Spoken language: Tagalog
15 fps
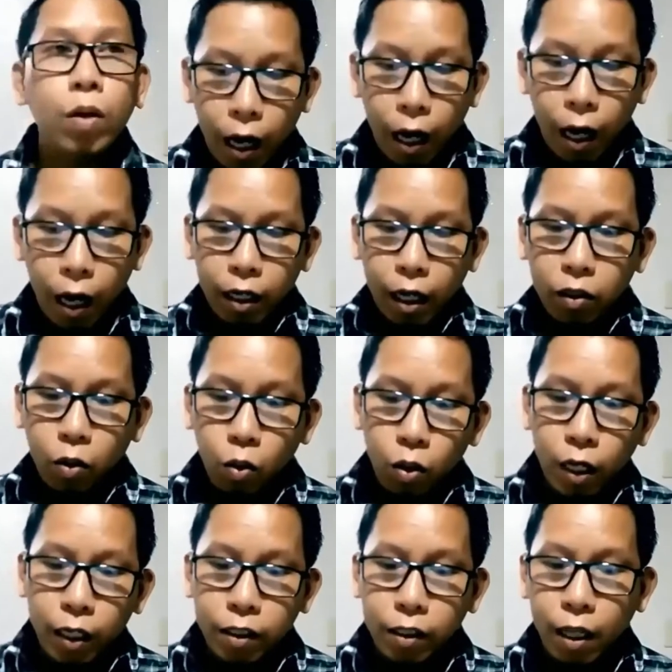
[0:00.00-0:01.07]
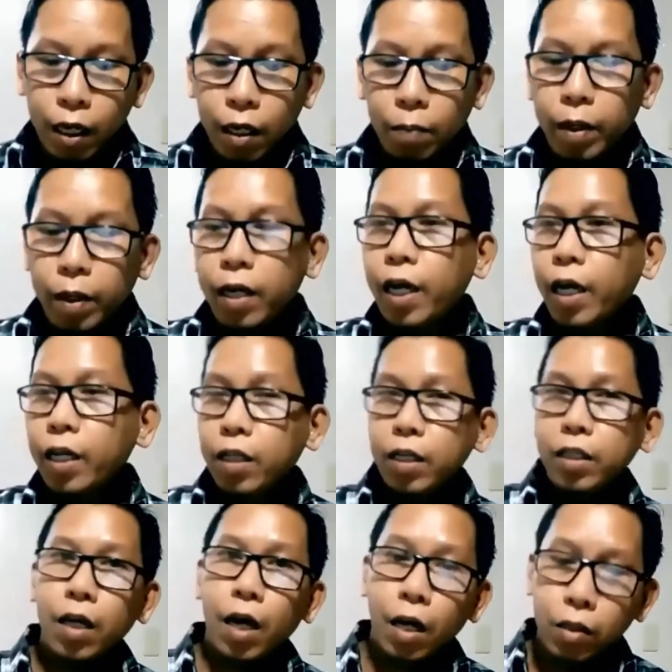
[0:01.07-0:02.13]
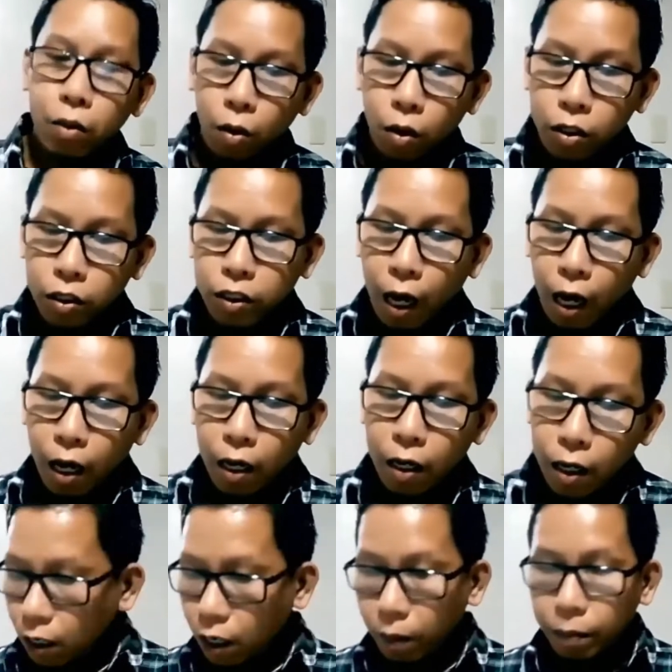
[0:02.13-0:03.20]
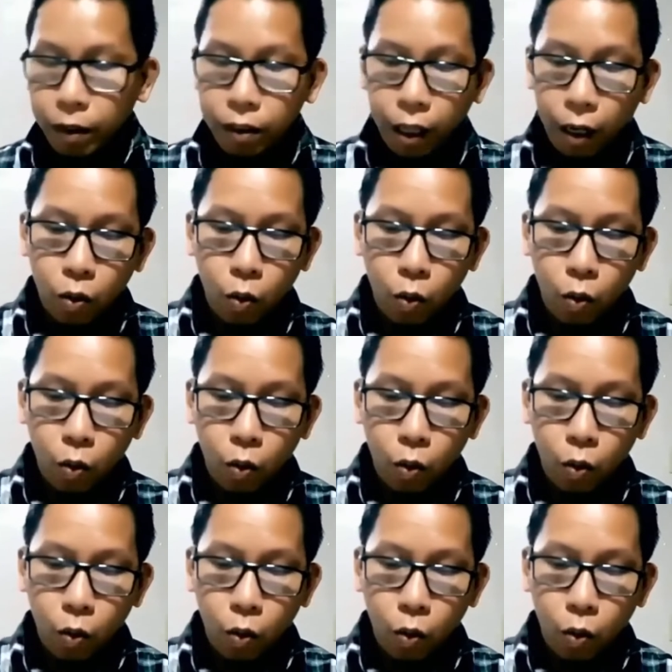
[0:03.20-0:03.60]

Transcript: ay katulad ng ibinigay din niya doon sa 12